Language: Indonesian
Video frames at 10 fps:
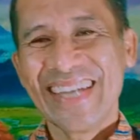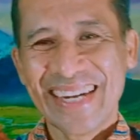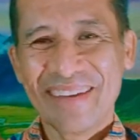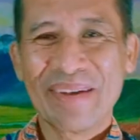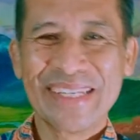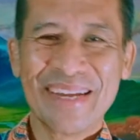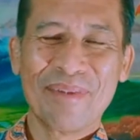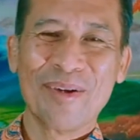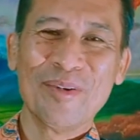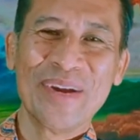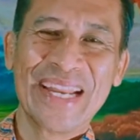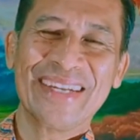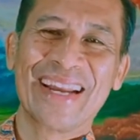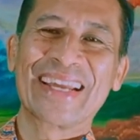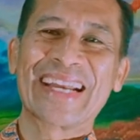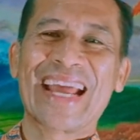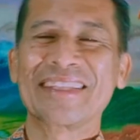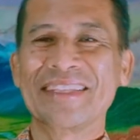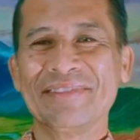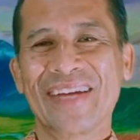Ya namanya mau unik dan
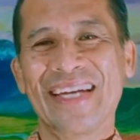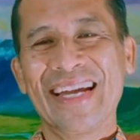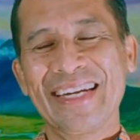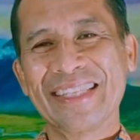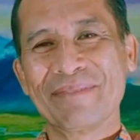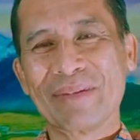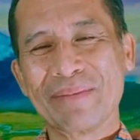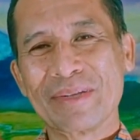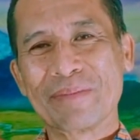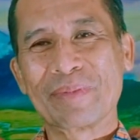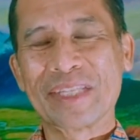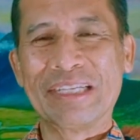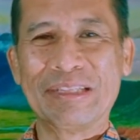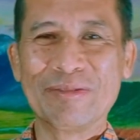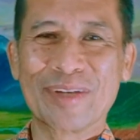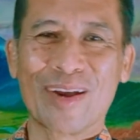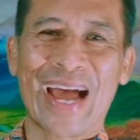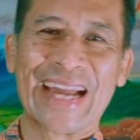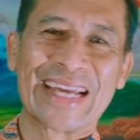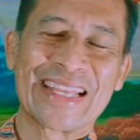kreatif. Kadang di tempat-tempat seperti itu, kalau
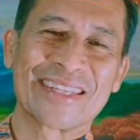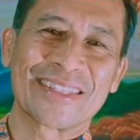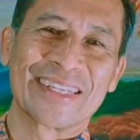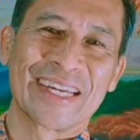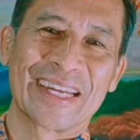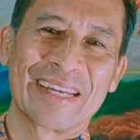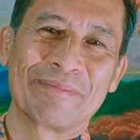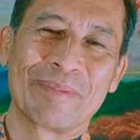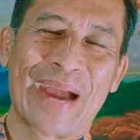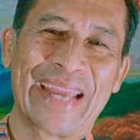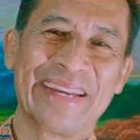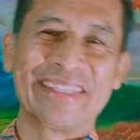anaknya seneng main